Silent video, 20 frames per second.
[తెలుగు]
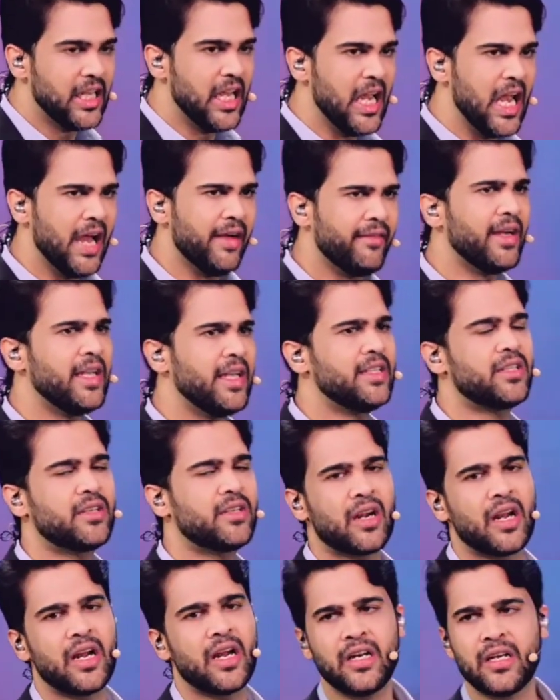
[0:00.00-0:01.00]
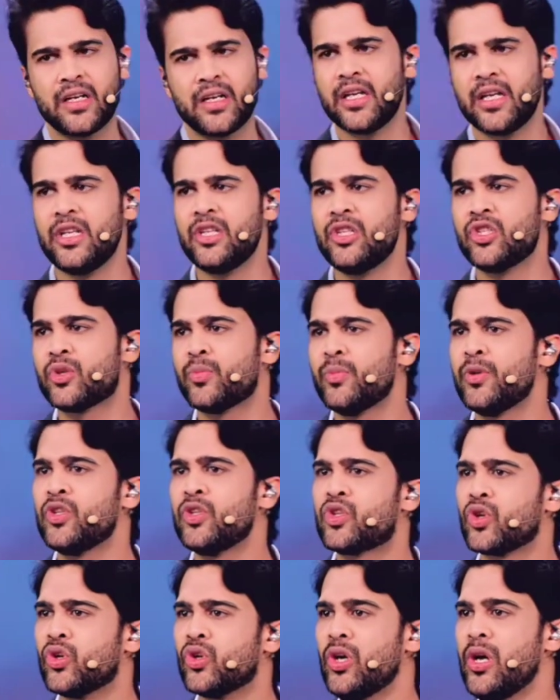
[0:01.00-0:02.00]
ఏ వయసుకి రా అంటే
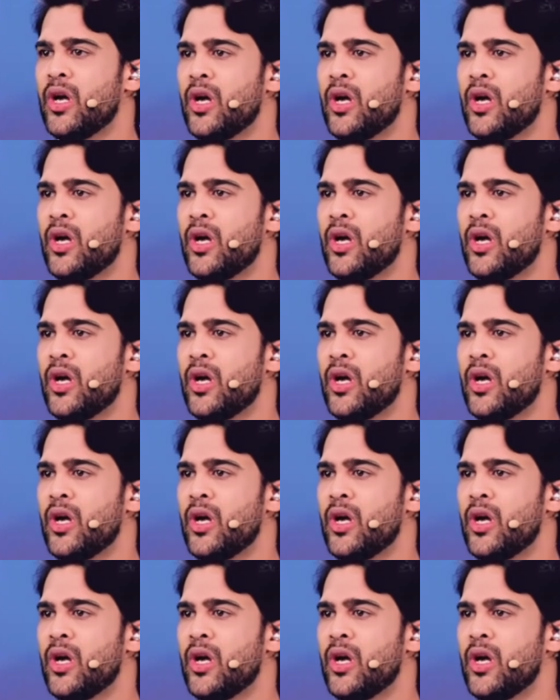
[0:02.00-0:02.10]
ఇంచుమించు